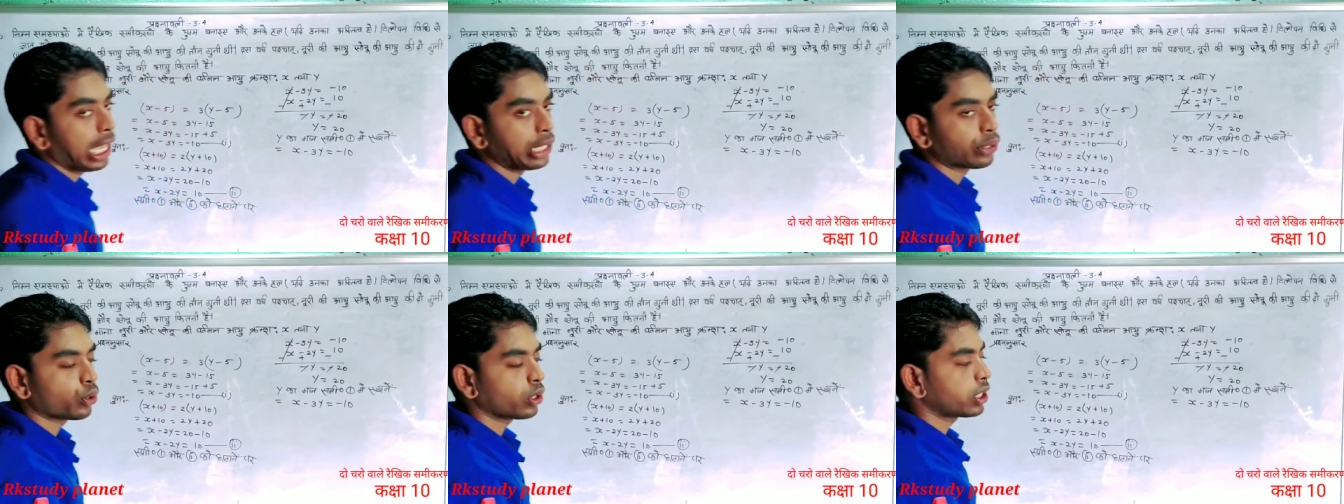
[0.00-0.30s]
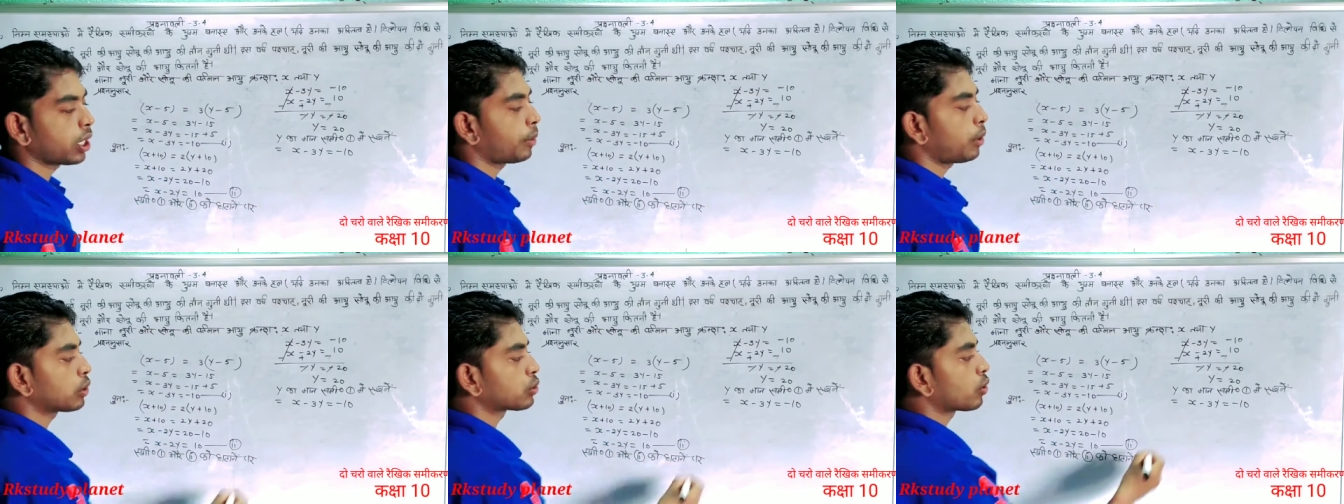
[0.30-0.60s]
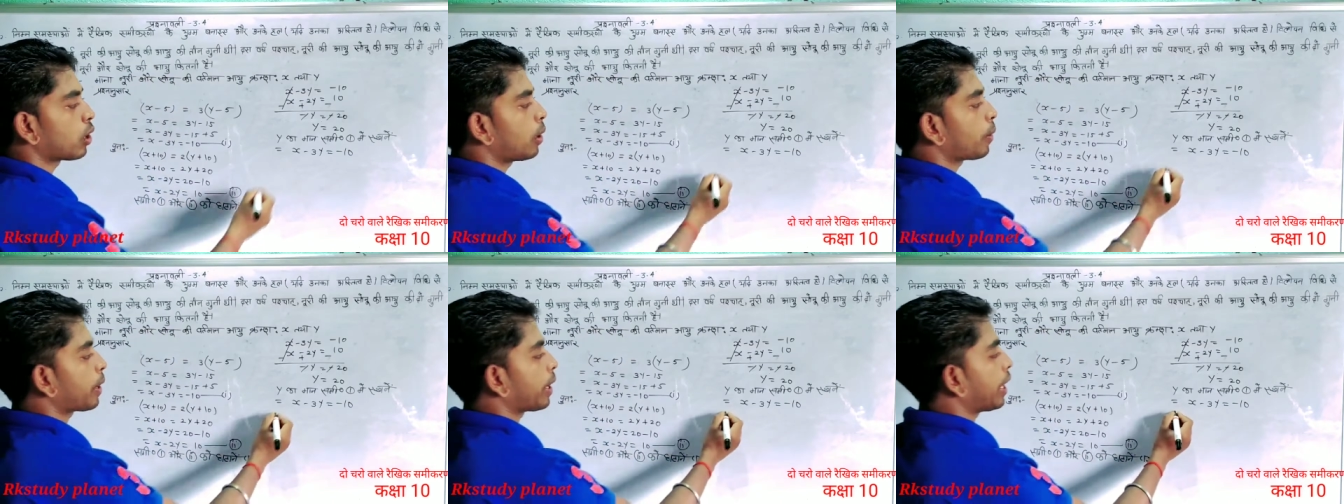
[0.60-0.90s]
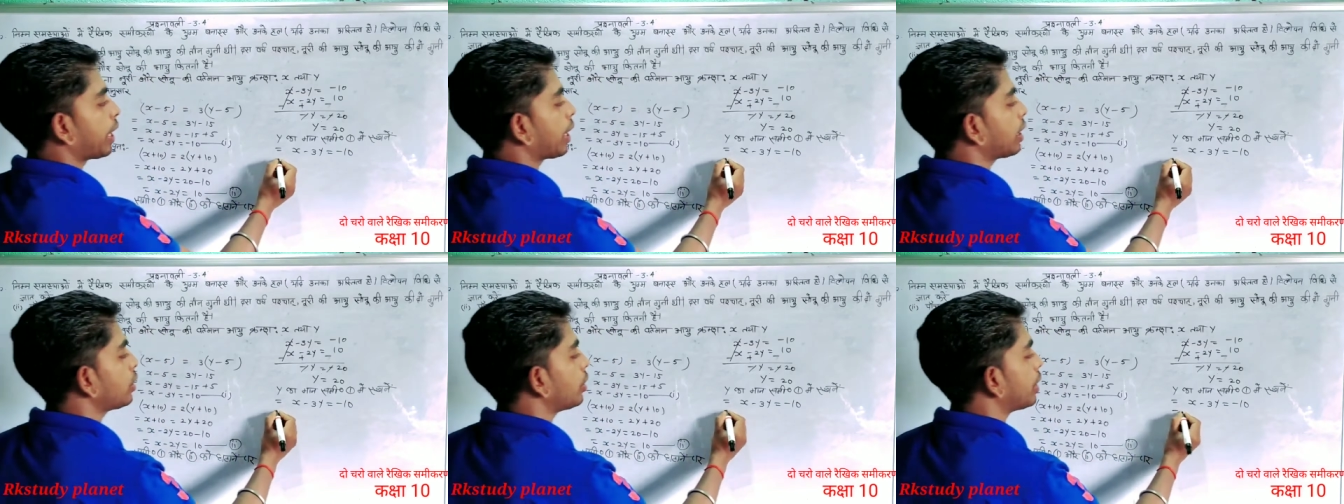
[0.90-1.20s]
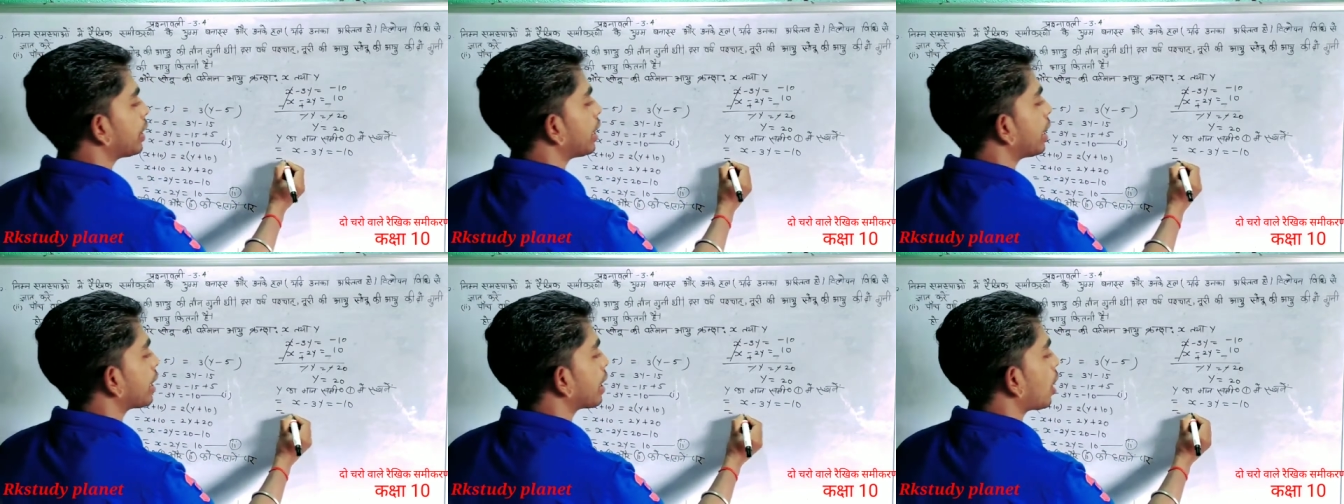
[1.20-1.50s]
इसको जो हम लोग सॉल्व करेंगे तो
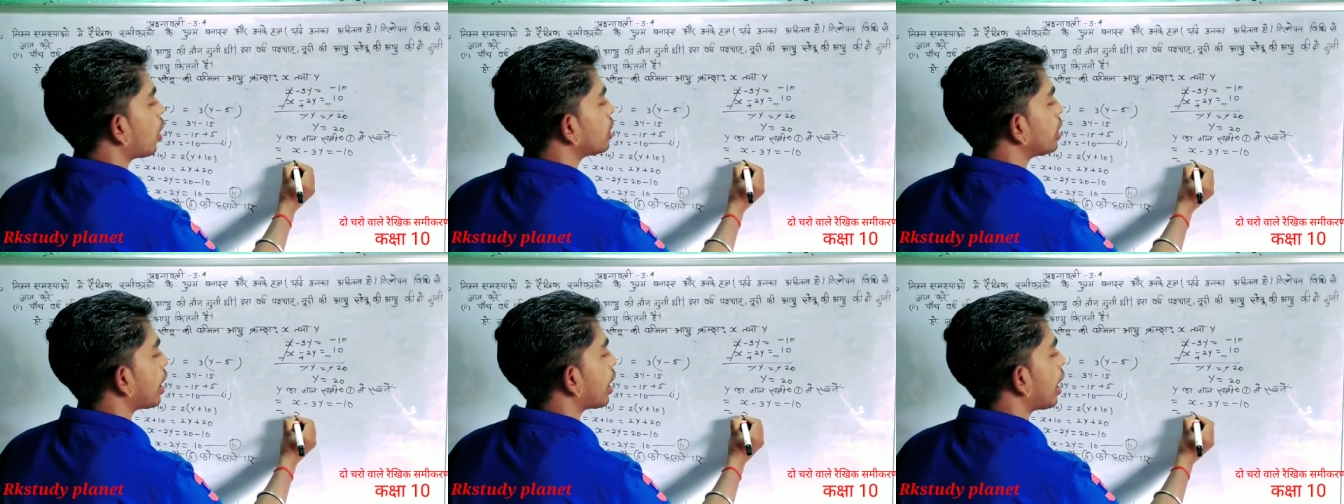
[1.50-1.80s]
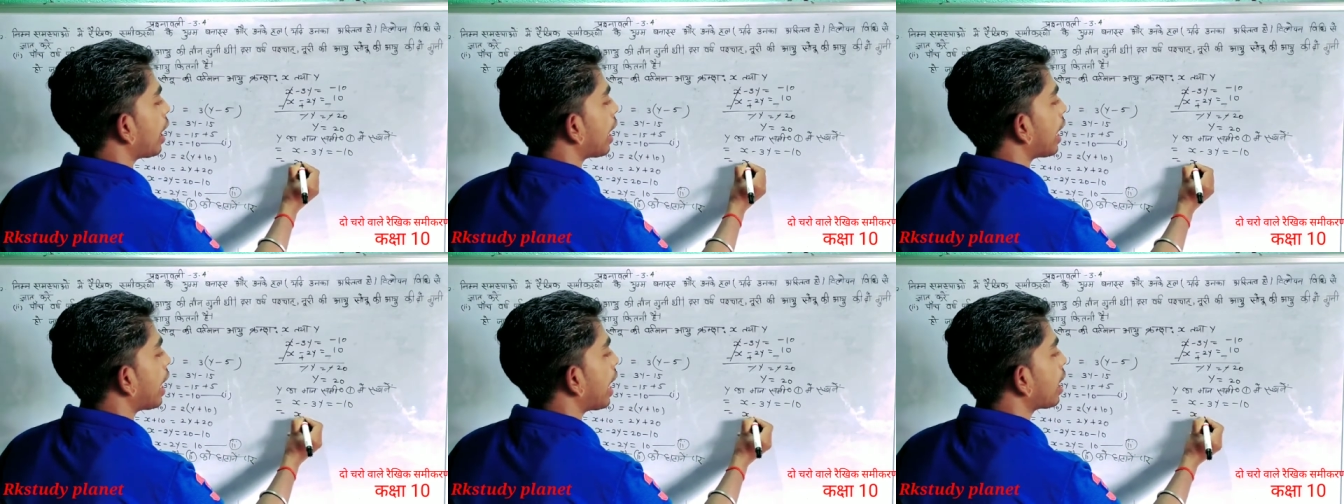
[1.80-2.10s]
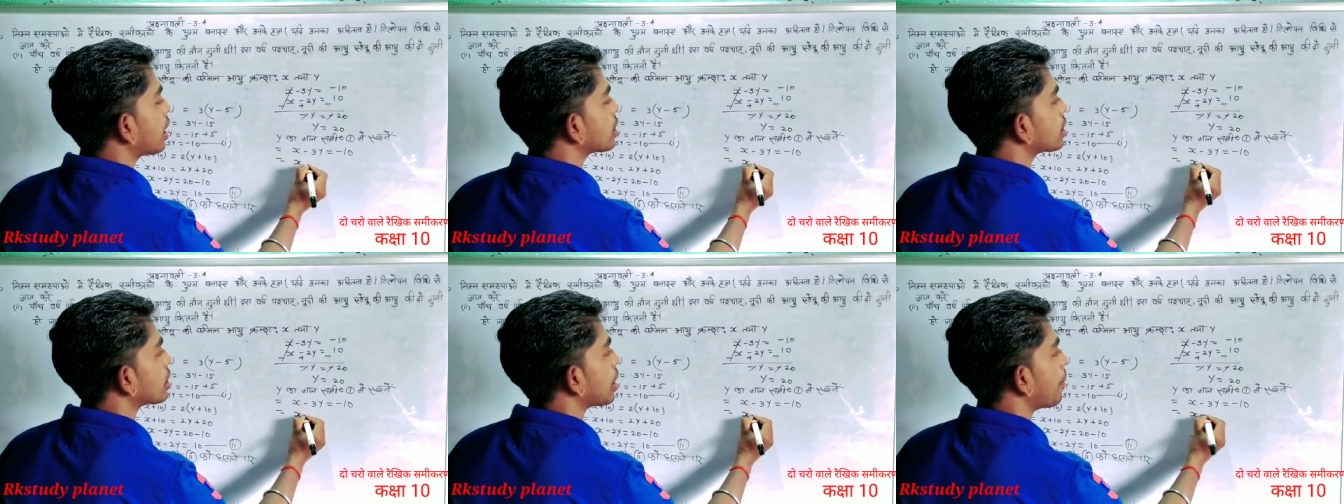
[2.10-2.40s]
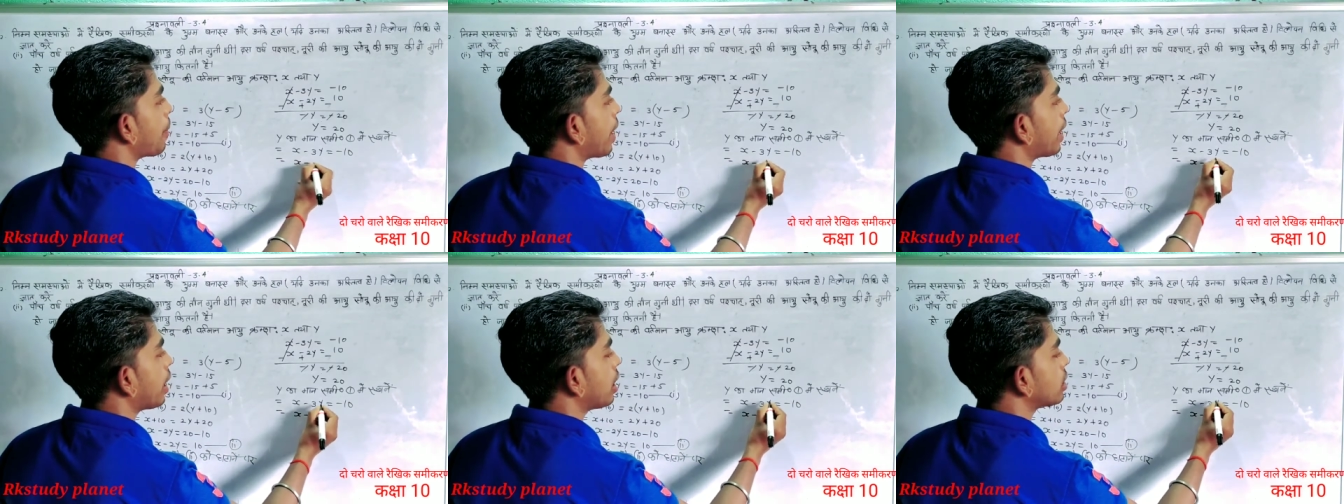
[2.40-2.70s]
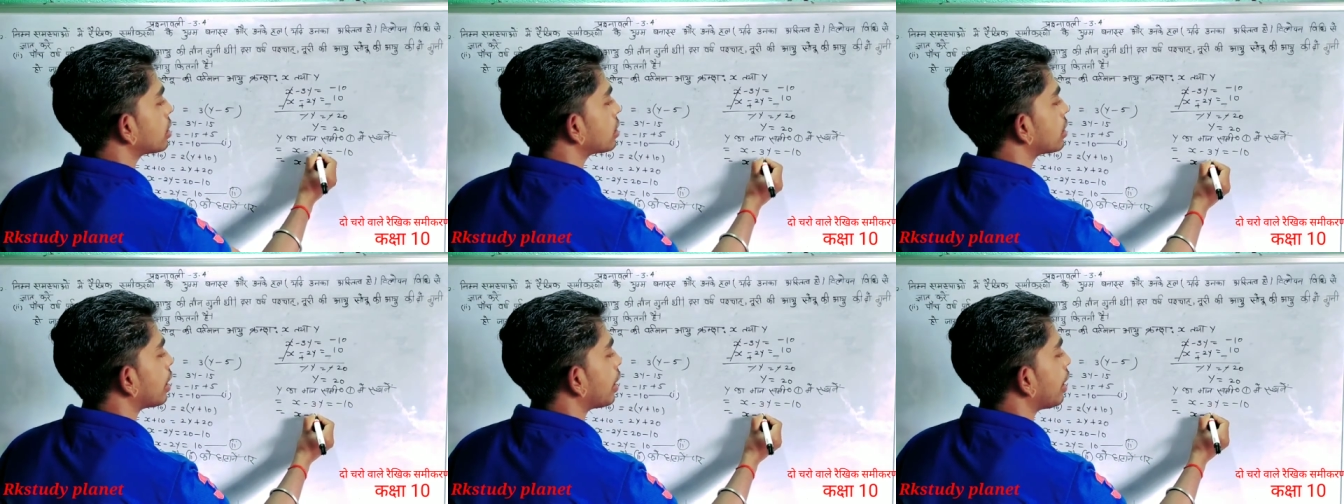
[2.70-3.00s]
देखिए क्या हो जाएगा एक्स
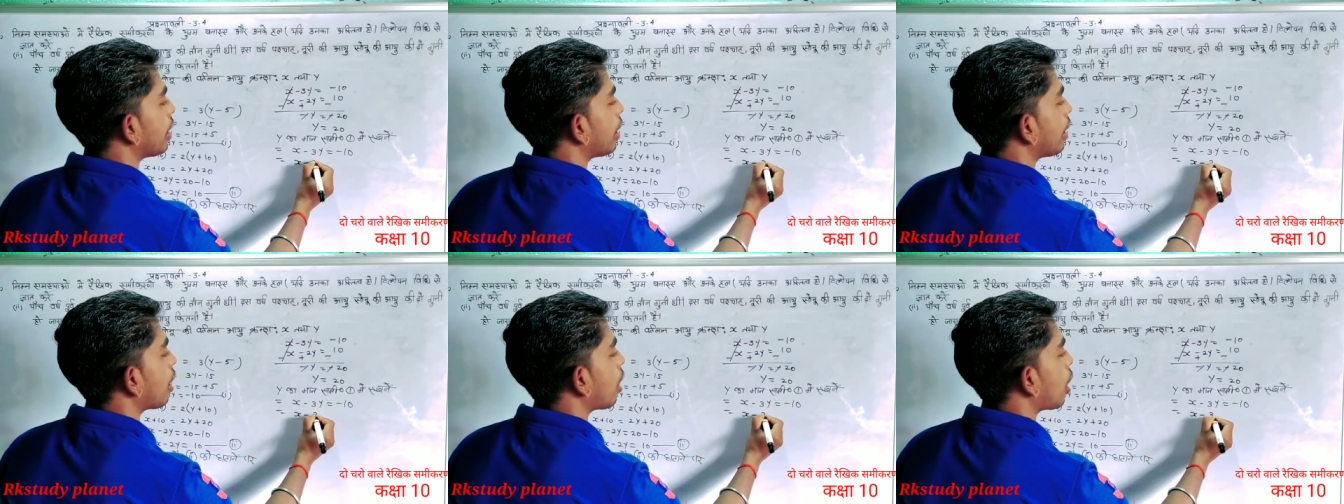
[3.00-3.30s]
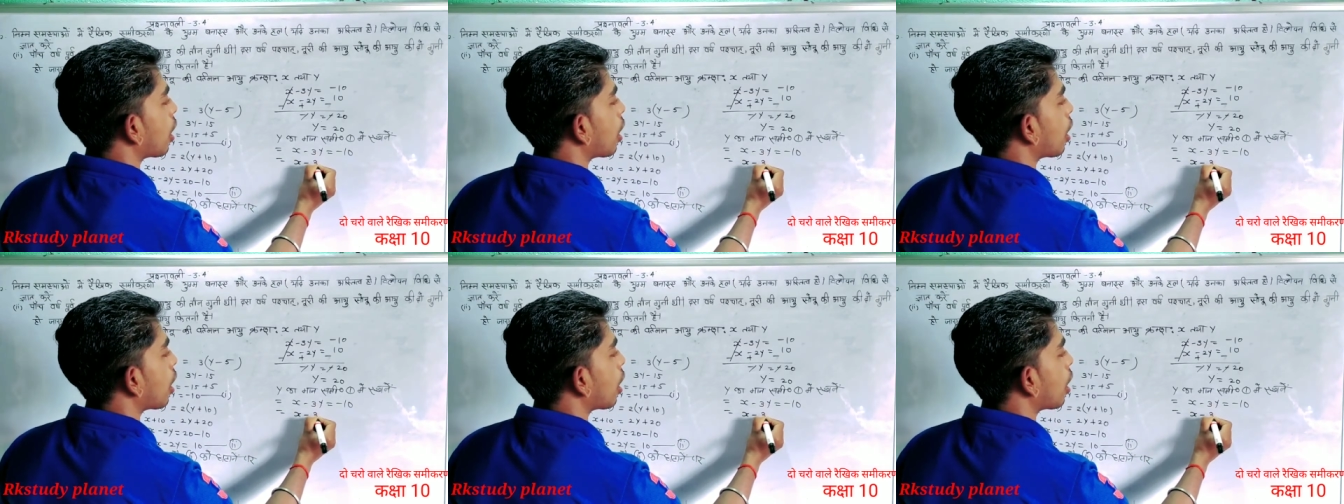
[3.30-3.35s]
माइनस थ्री